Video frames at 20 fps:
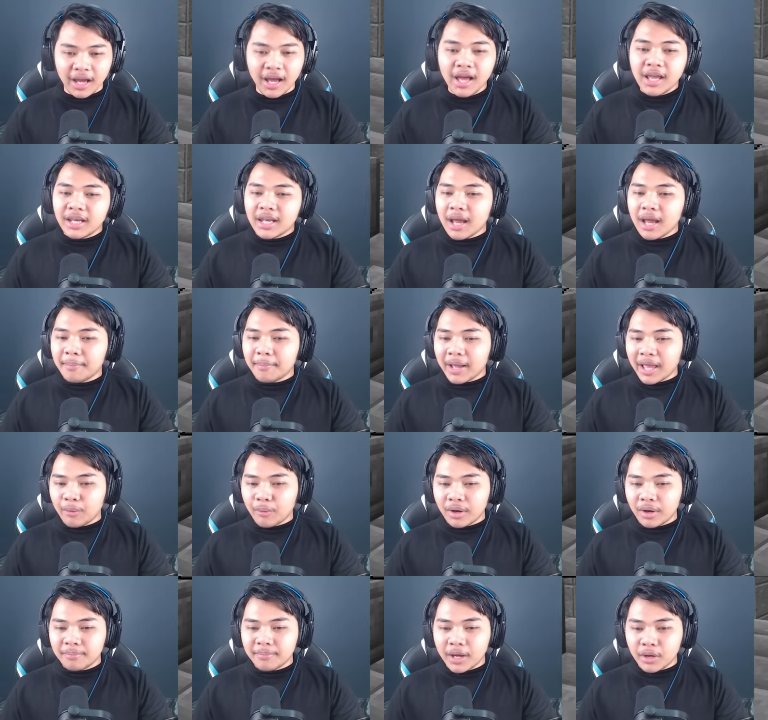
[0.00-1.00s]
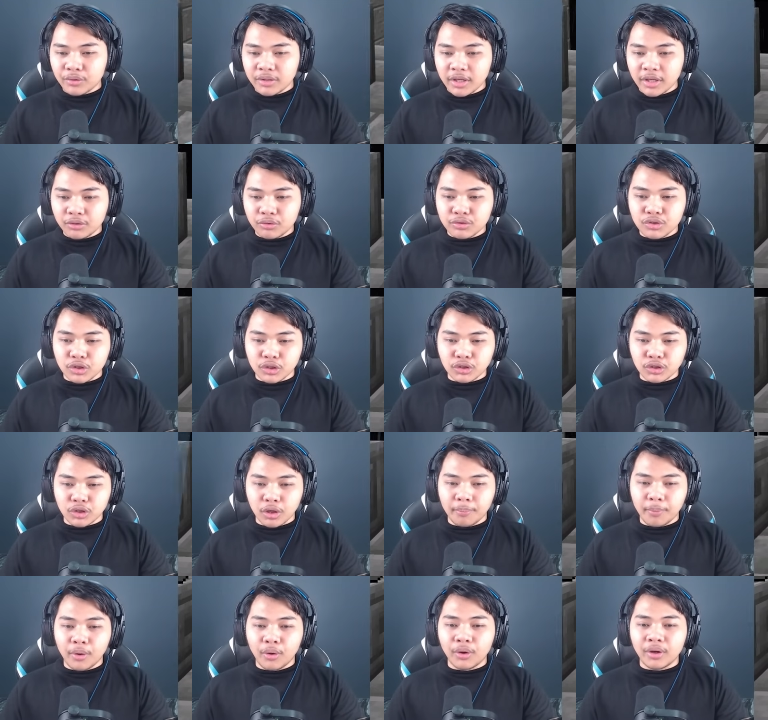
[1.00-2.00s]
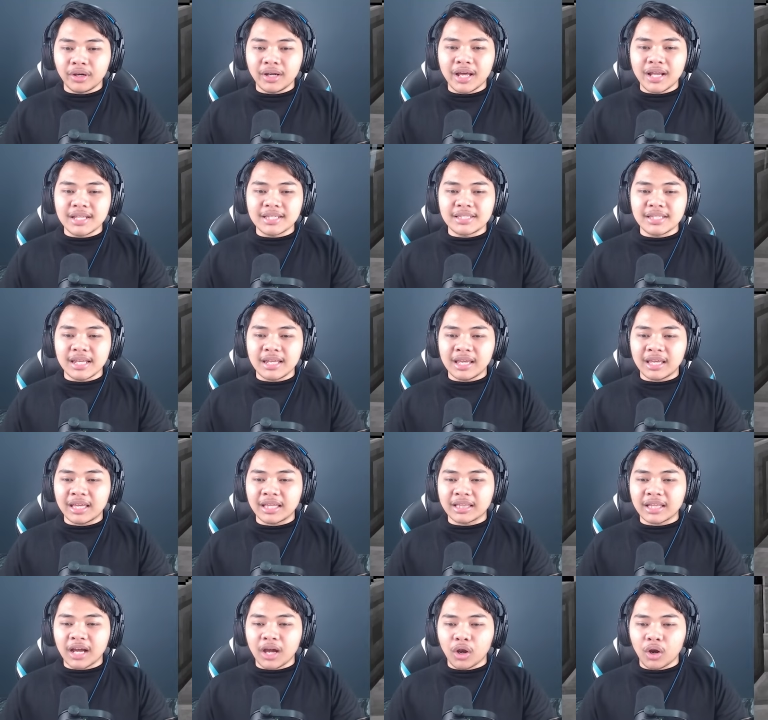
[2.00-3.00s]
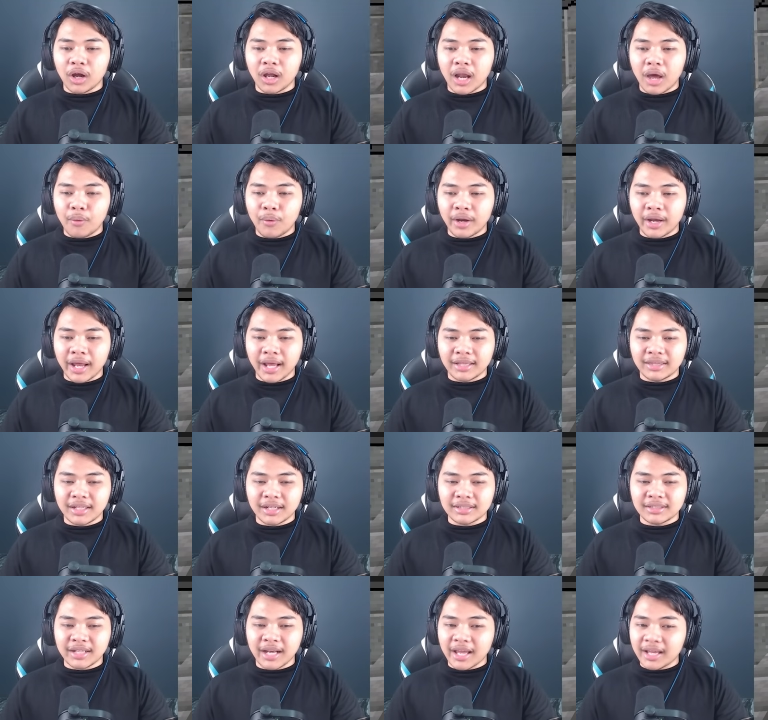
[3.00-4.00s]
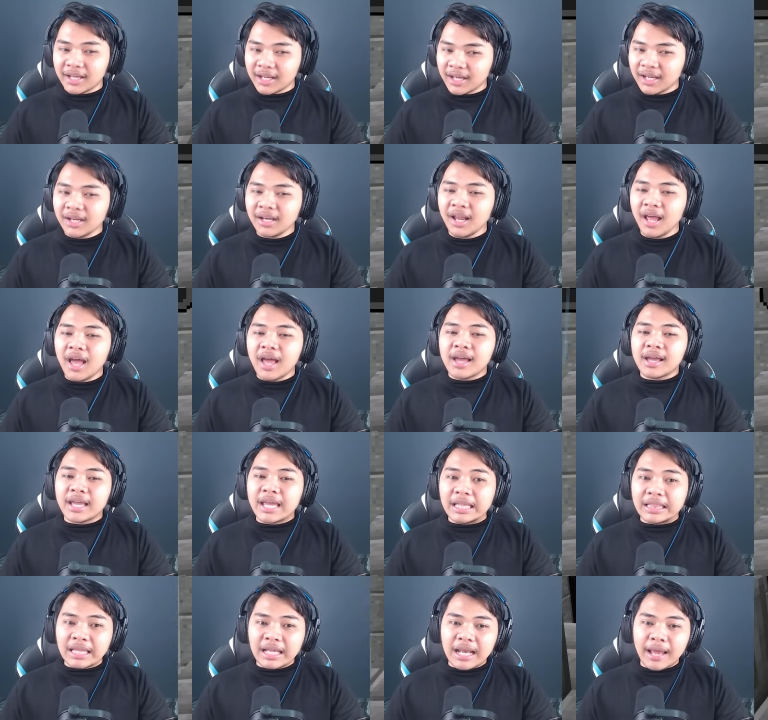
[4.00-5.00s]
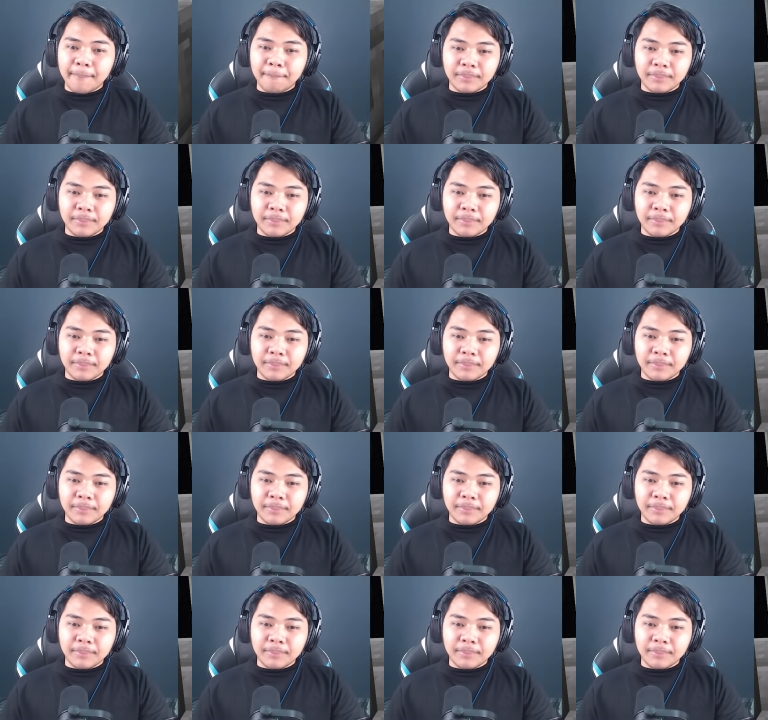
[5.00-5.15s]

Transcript: Nama hewan barunya tuh cocobo dan di sini kita kalau ngelawan Ender Dragon kita dapat